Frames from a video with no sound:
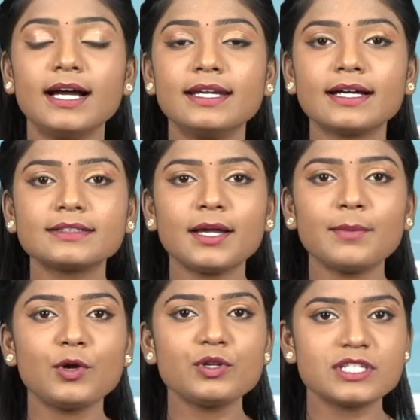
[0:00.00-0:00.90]

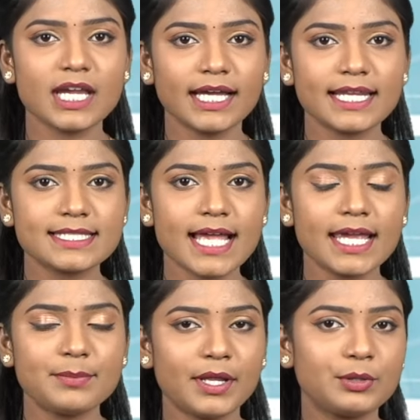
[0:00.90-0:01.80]
రక్తంలో చక్కెర స్థాయి
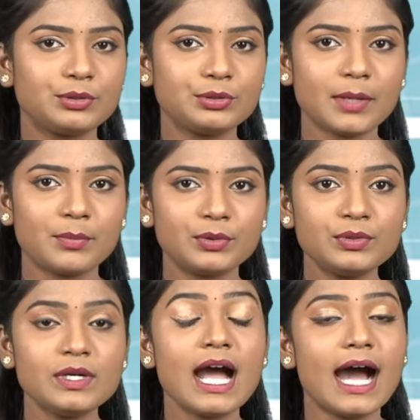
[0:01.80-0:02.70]
పెరుగుతున్నప్పుడు
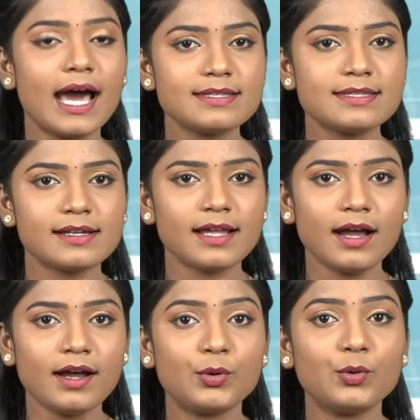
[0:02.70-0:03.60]
అలసట
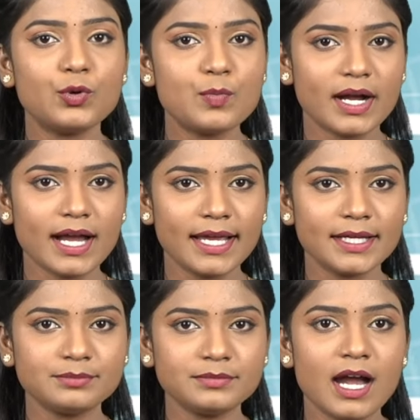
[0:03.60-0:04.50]
ఊబకాయం
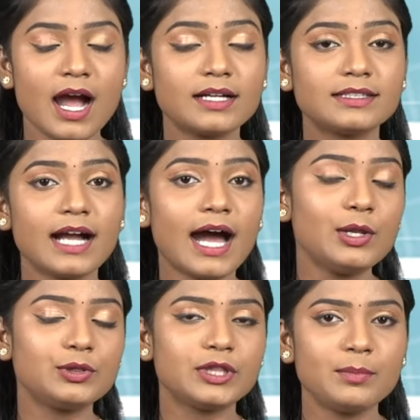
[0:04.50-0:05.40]
కాళ్ళు
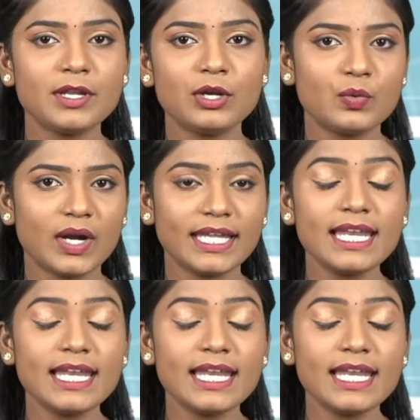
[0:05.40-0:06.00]
తిమ్మిర్లు వంటి